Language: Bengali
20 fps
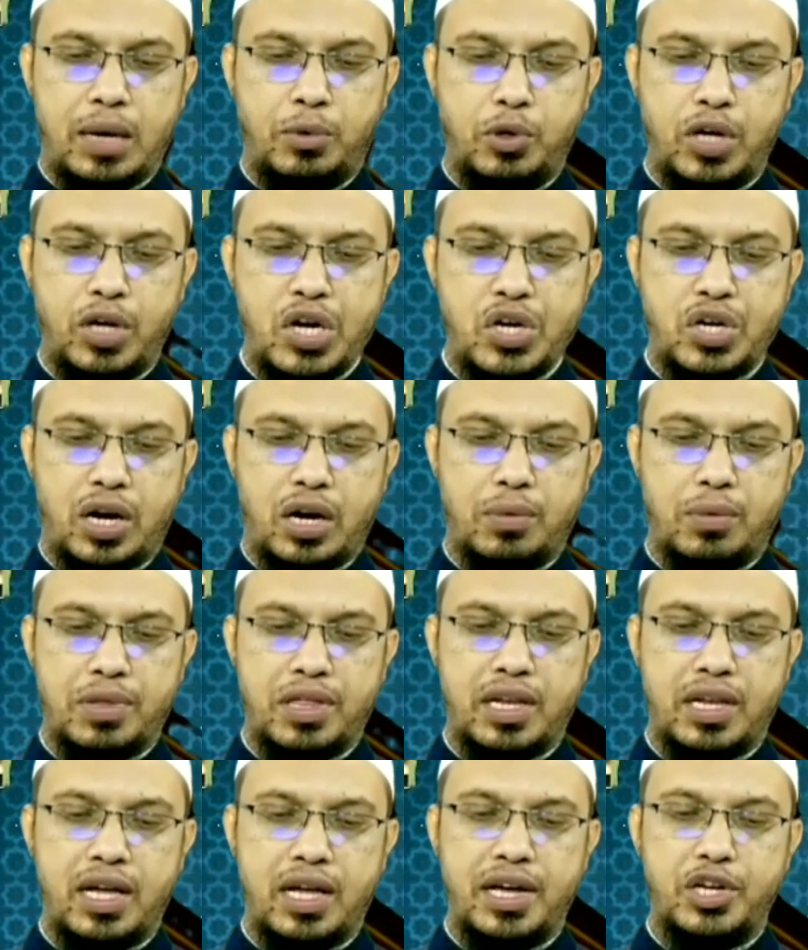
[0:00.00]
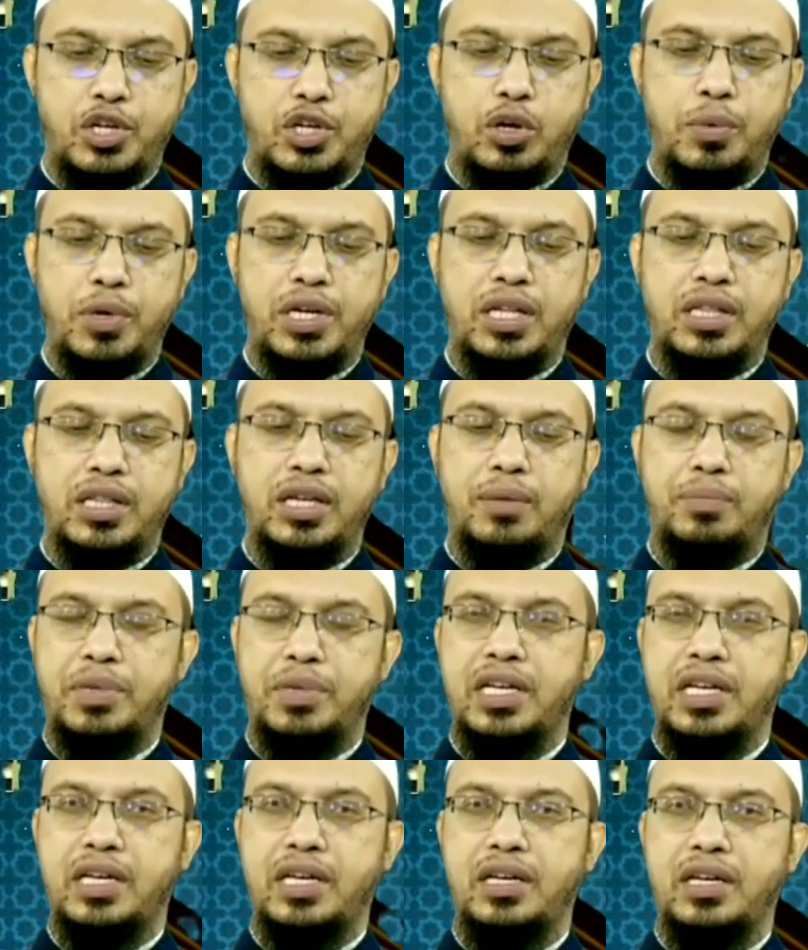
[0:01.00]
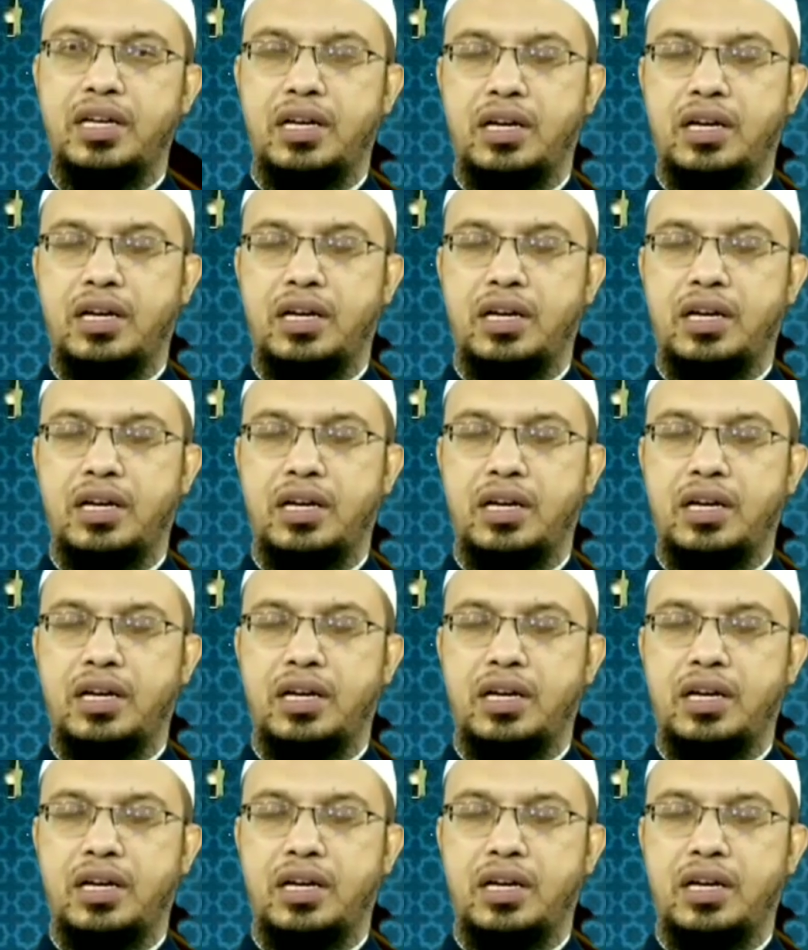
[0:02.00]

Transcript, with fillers: এবং ইনশাআল্লাহ বিদিনিল্লাহ এই সময়টাতে আপনি